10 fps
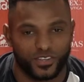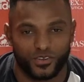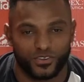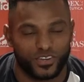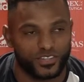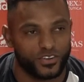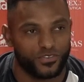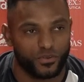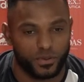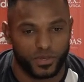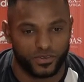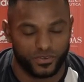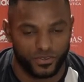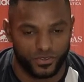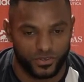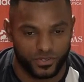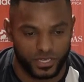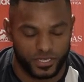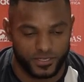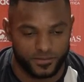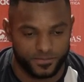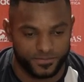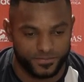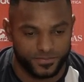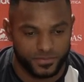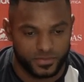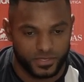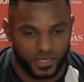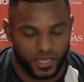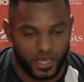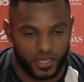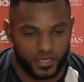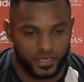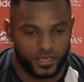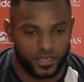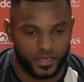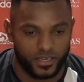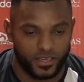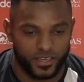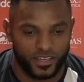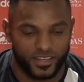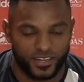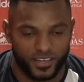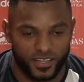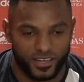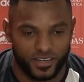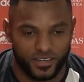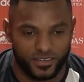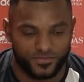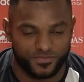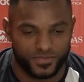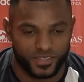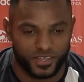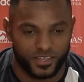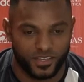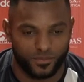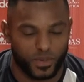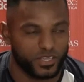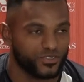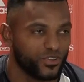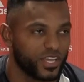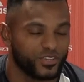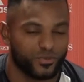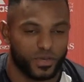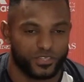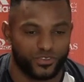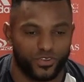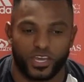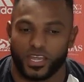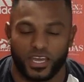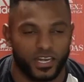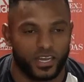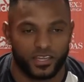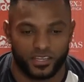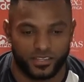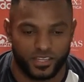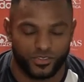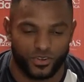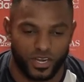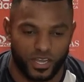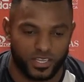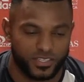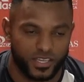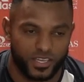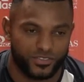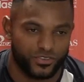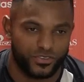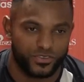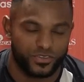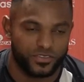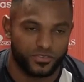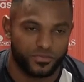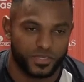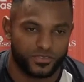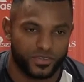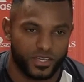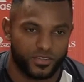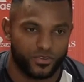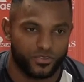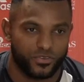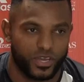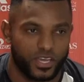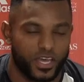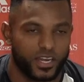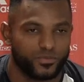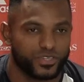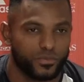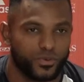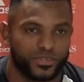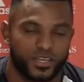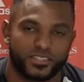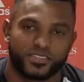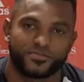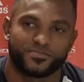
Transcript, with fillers: de, una u otra forma, pero no, yo creo que, que ahí eh, el, el eh, pasó, ya eso pasó, queda en la, dentro de la cancha, ya eso pienso que no, no hay que darle mucha importancia.